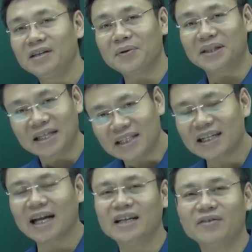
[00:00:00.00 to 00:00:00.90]
nhưng mà tính
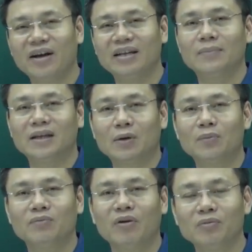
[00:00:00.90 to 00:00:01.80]
ra nhanh như vậy nhưng mà
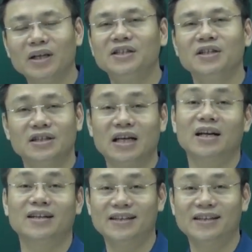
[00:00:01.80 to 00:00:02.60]
trong phòng thi chưa chắc đã